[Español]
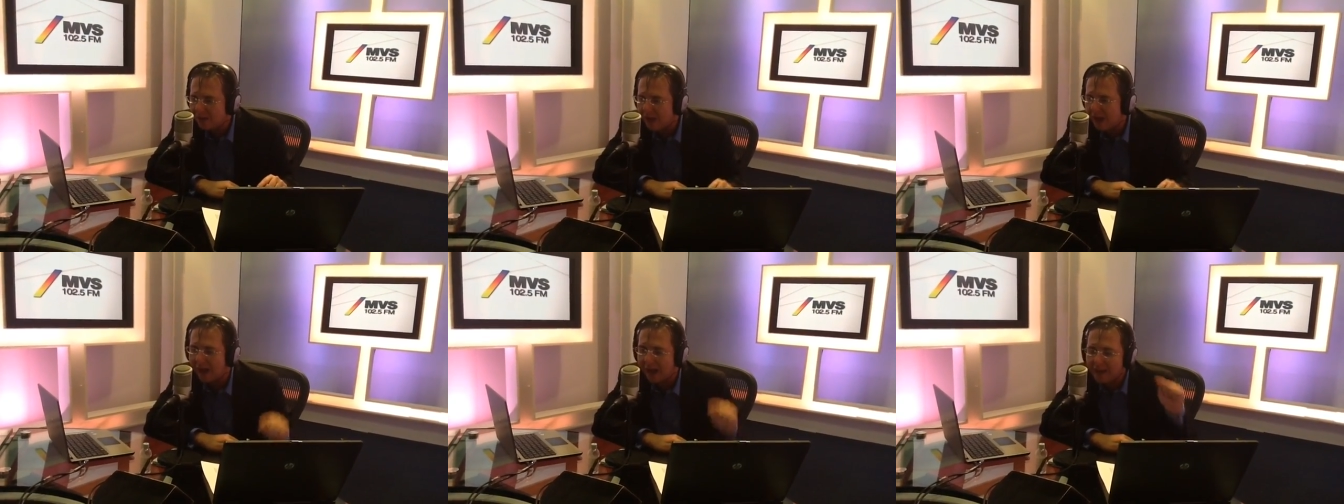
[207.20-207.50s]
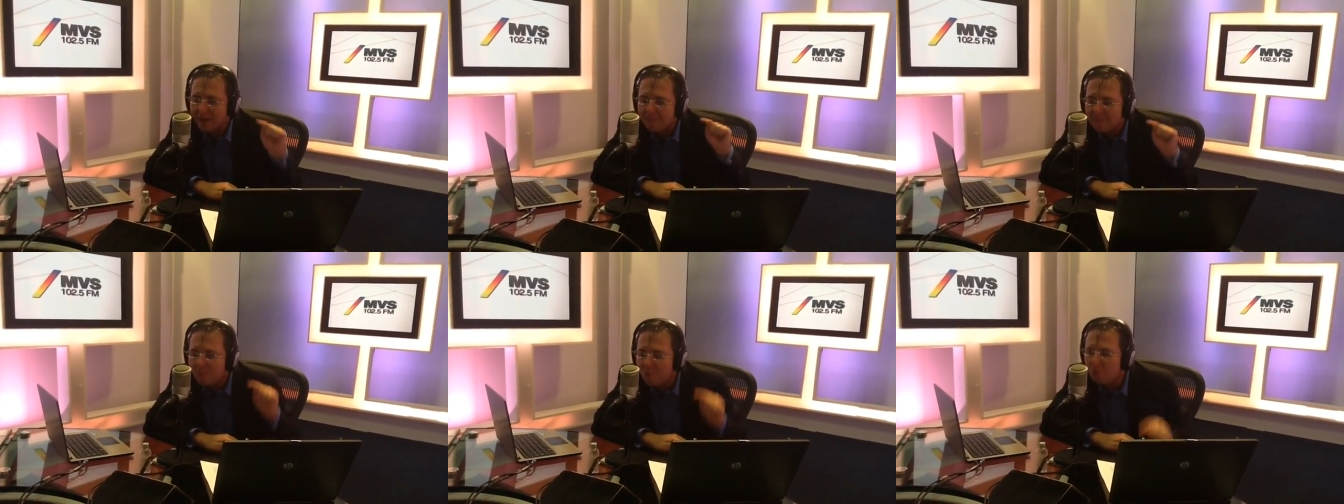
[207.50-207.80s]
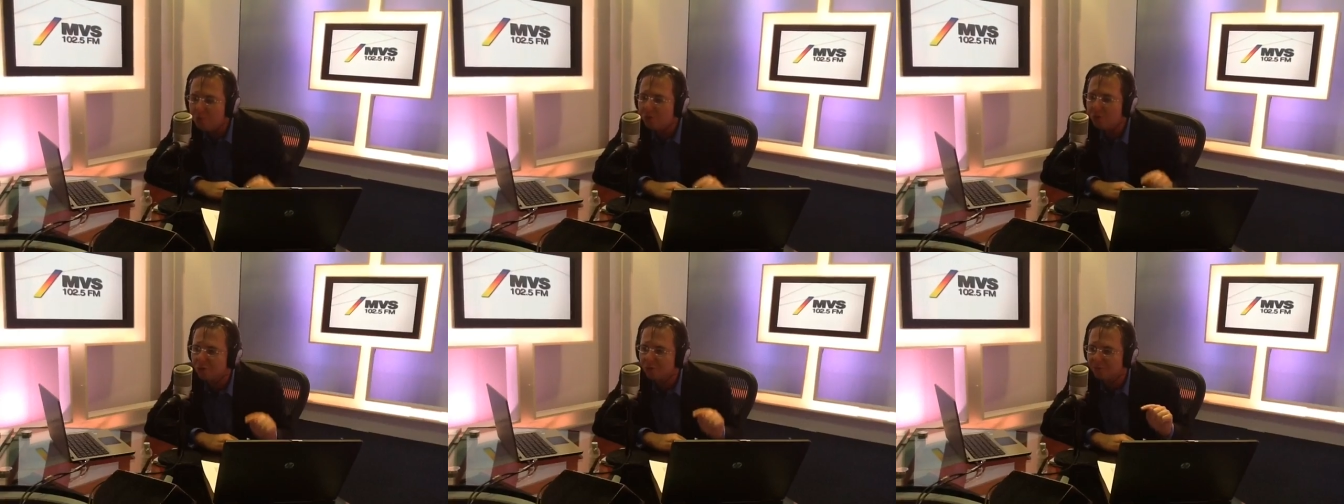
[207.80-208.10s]
Hay
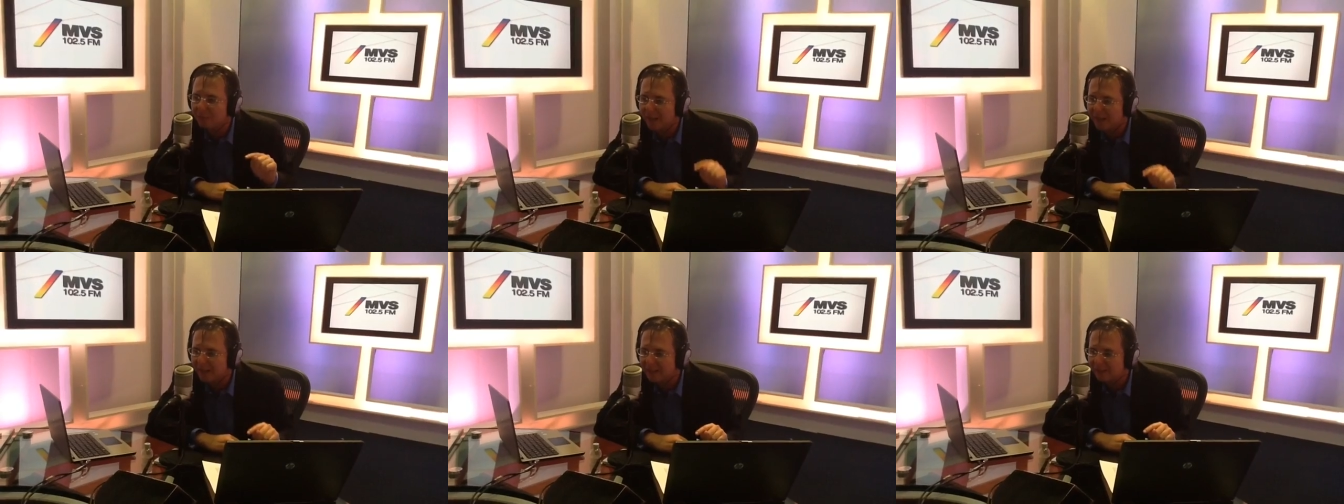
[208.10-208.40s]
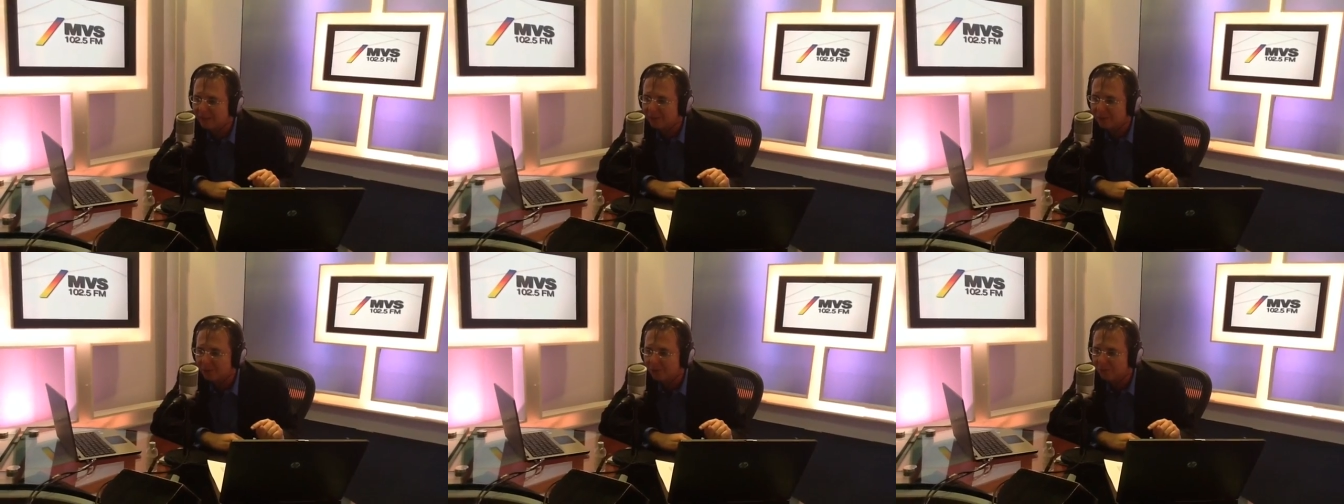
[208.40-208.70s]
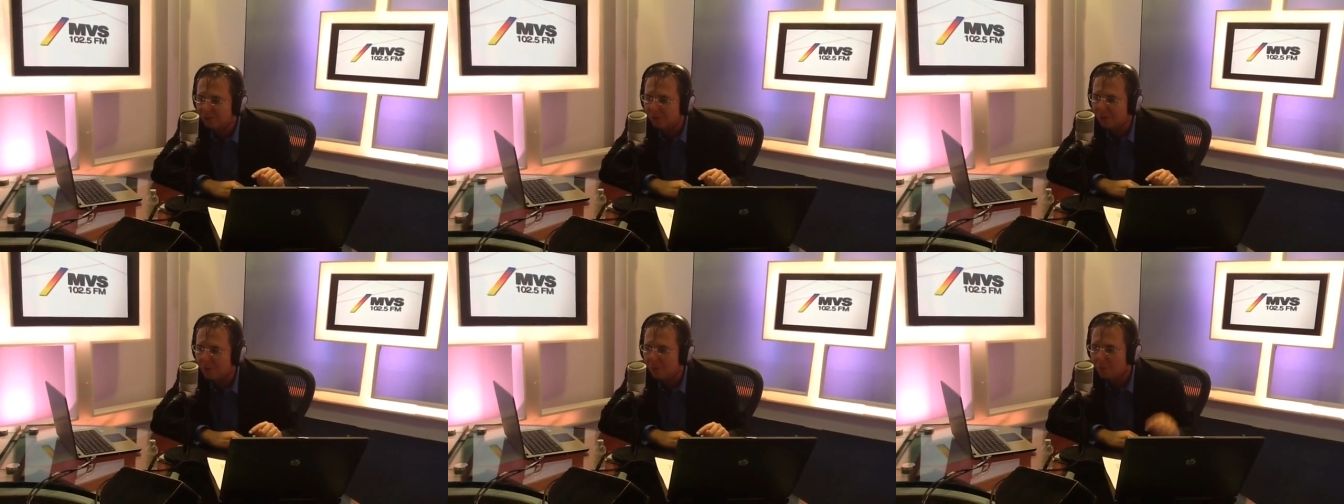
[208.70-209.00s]
muchos
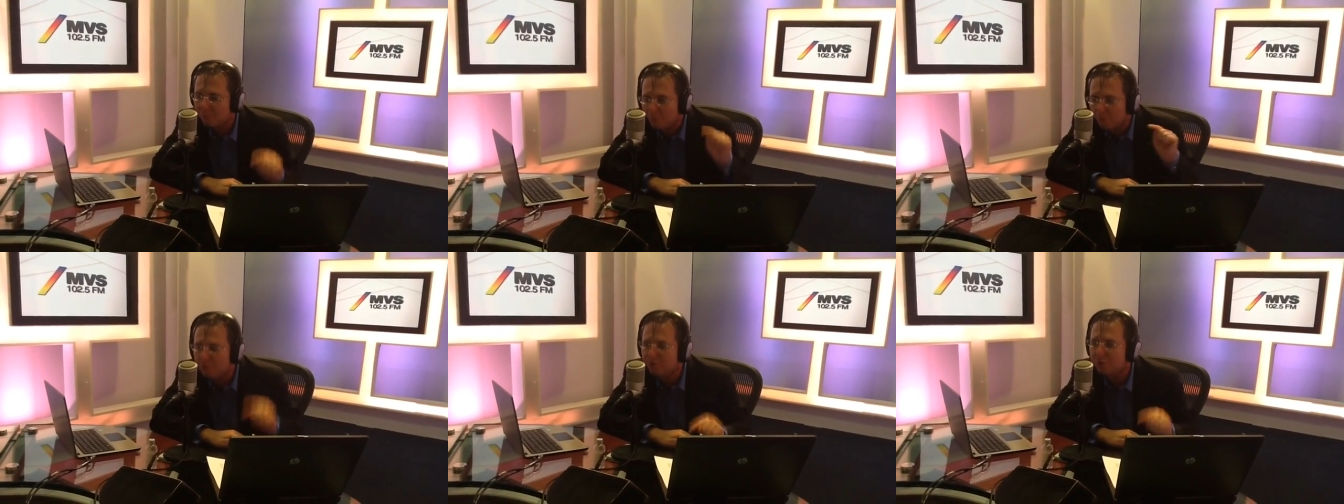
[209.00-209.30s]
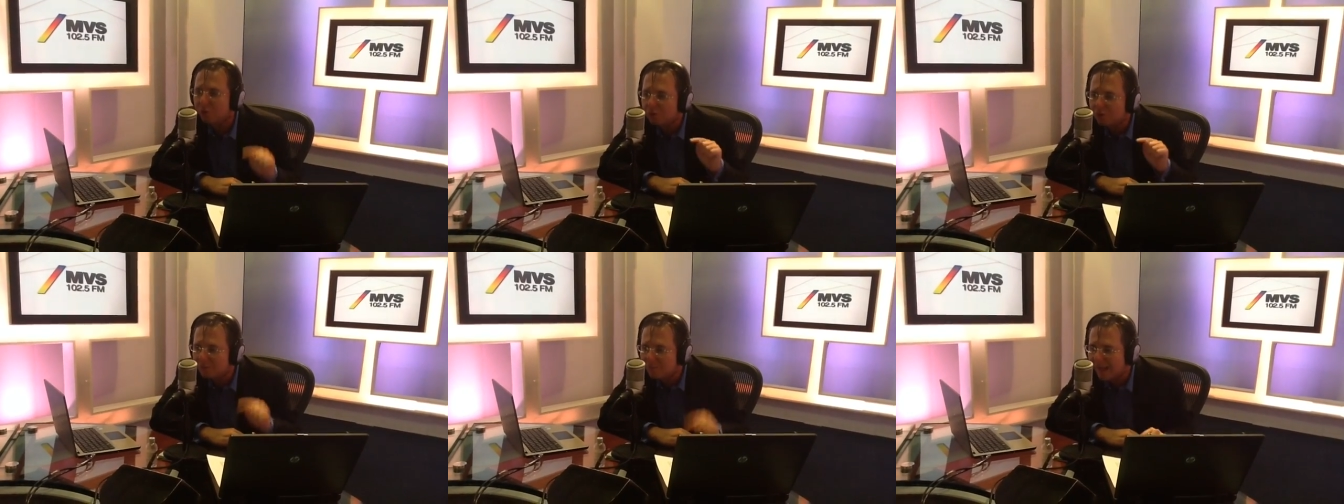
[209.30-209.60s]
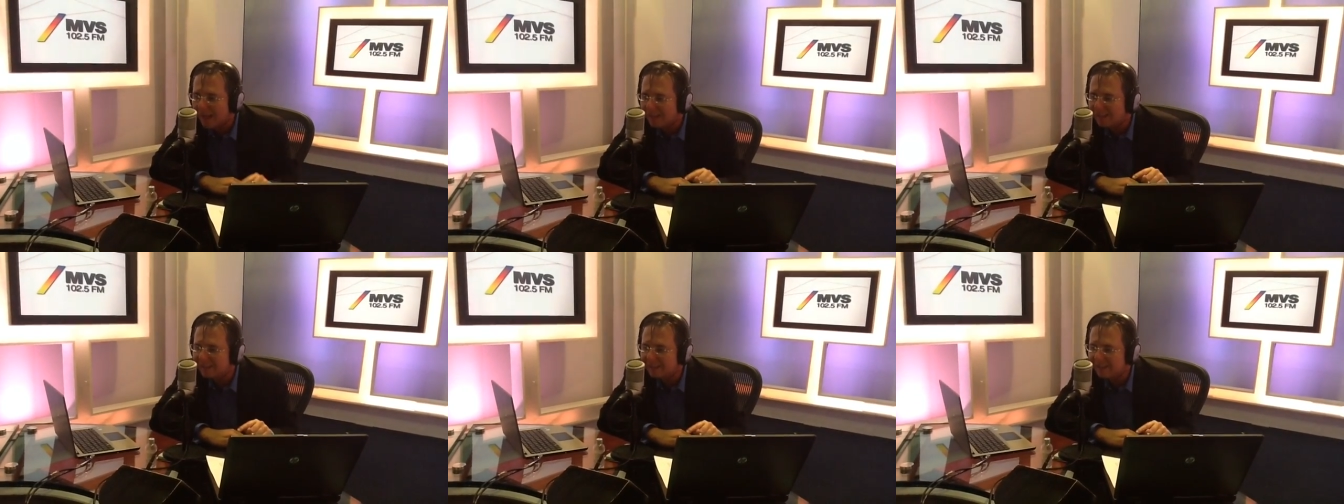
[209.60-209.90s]
maestros, muchos
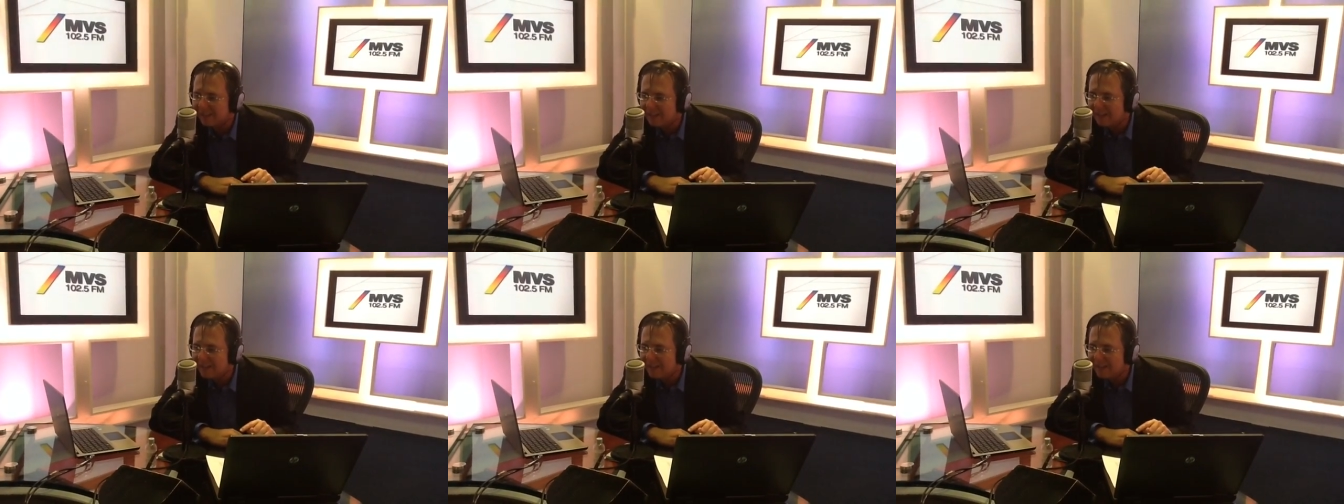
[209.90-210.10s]
más,